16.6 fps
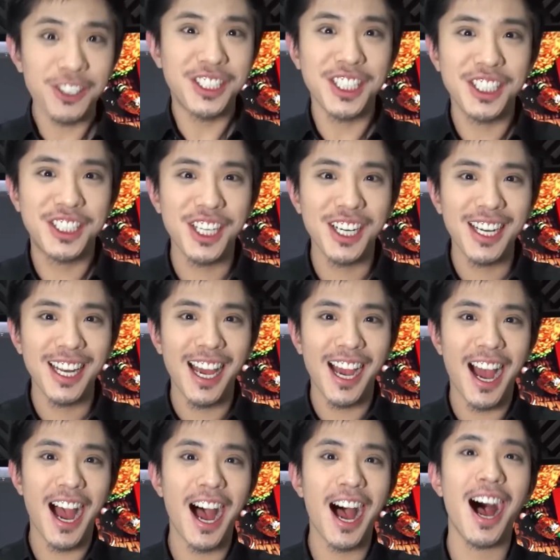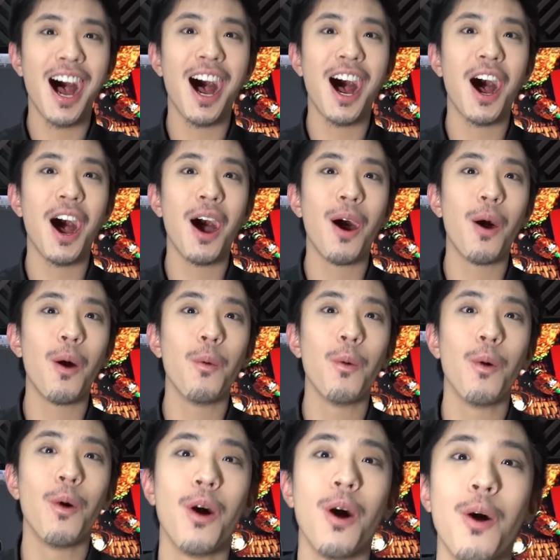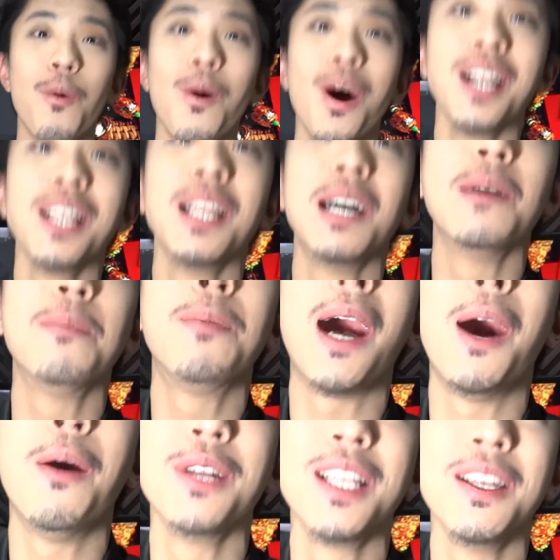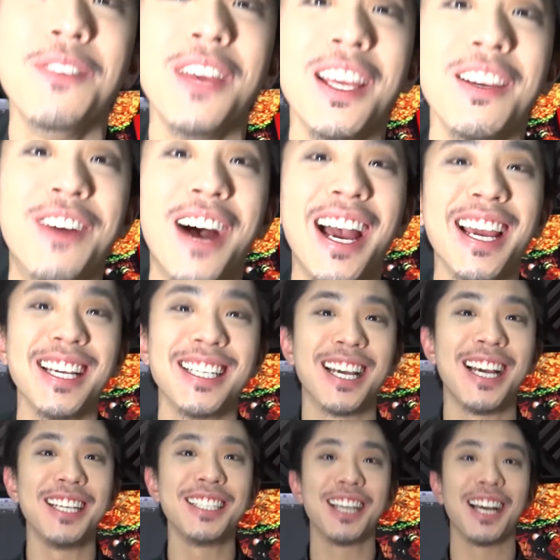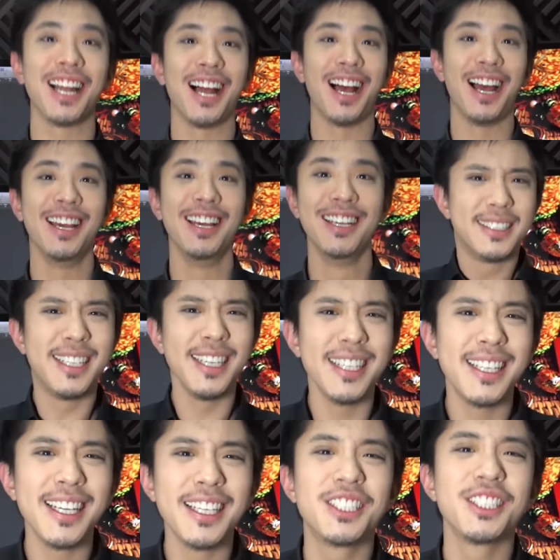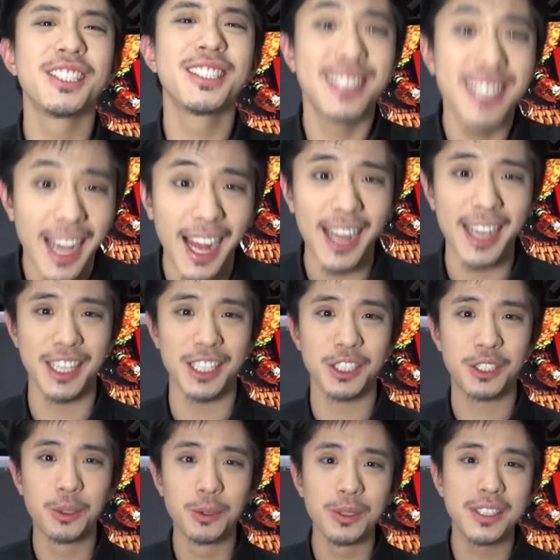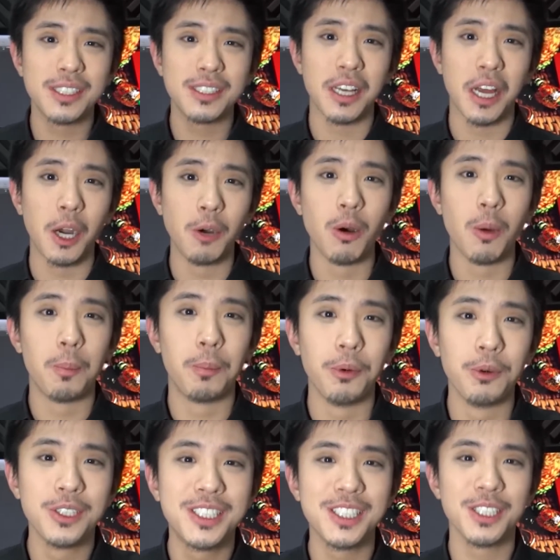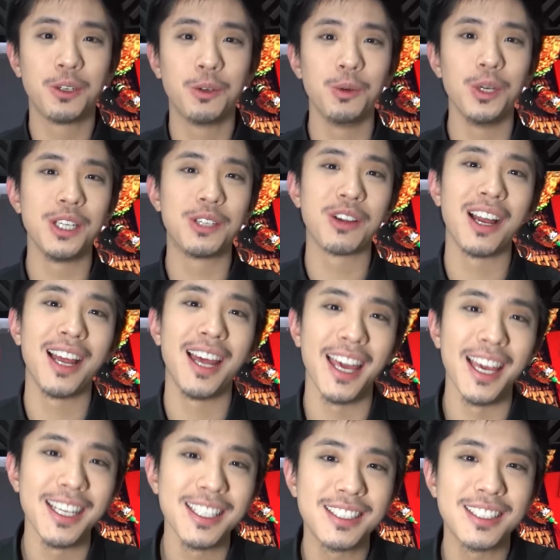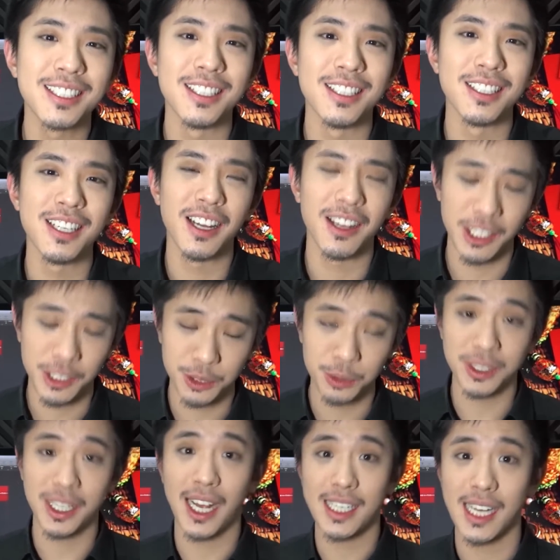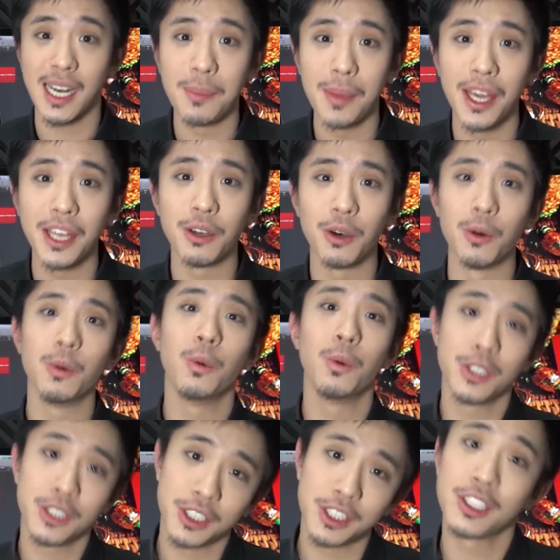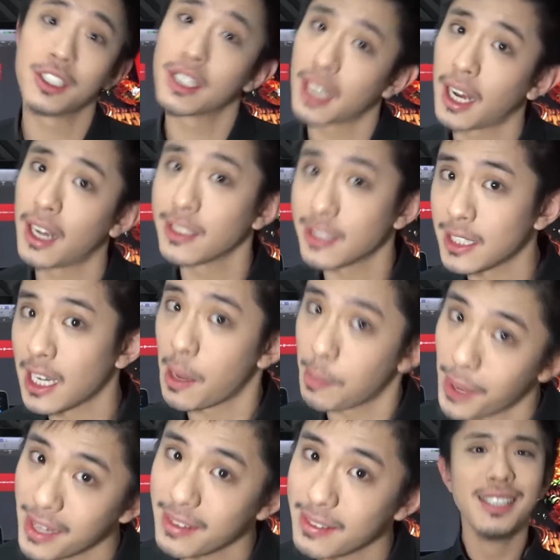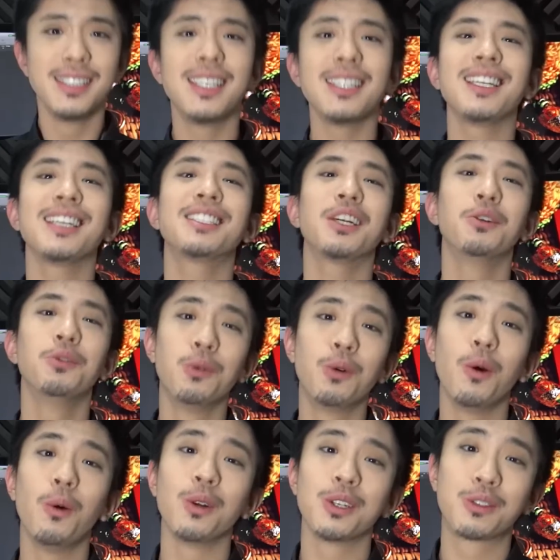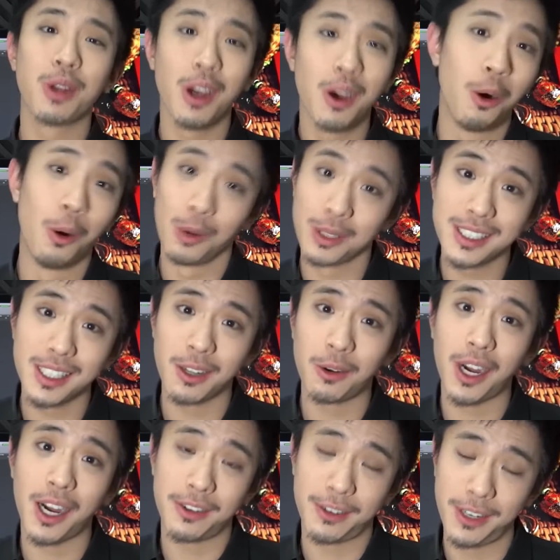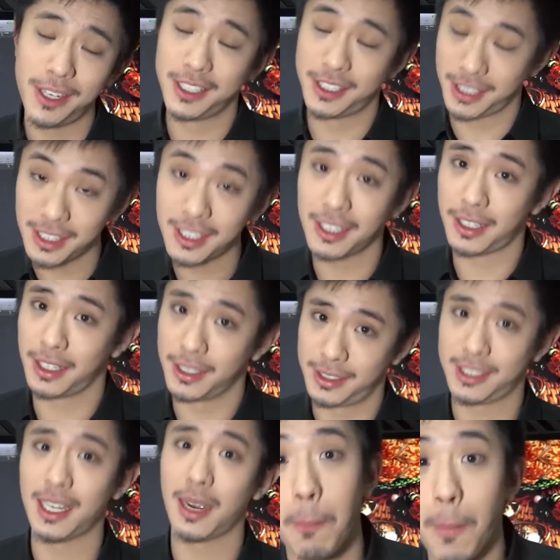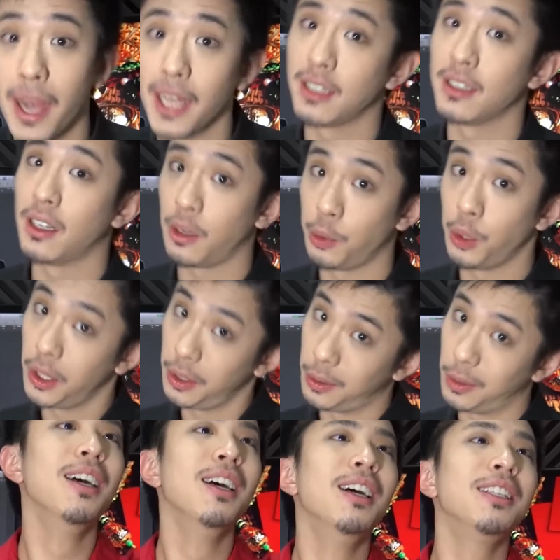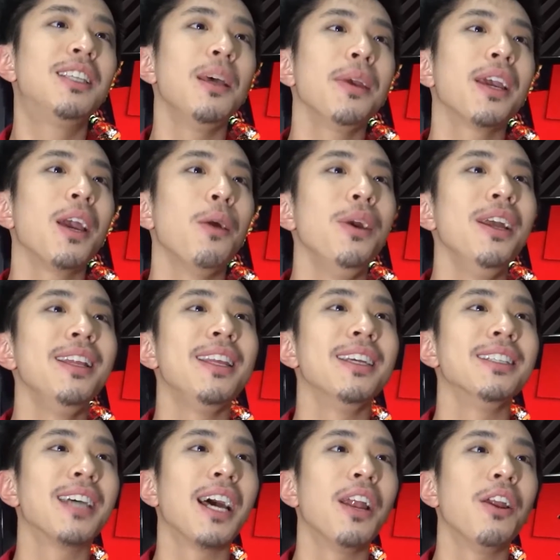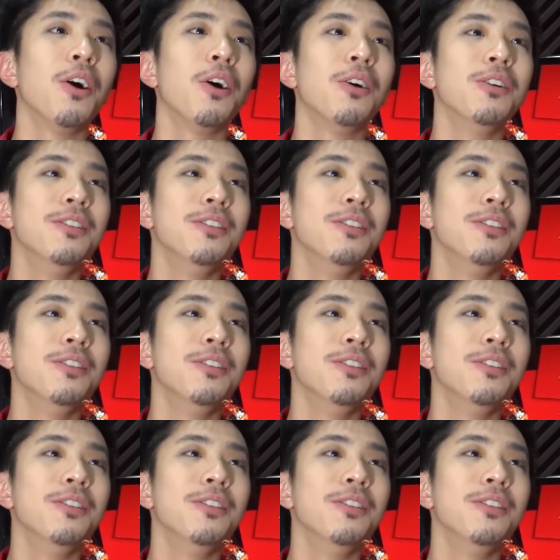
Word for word: 新年好！我忘了把我的名牌给拆下来。今天是大年初四，而我不是故意穿黑色要来竖大家的眉头，我只是刚下班。再加上，如果我穿红色的话，会真的很像麦当劳员工。这边可以为你点餐哦。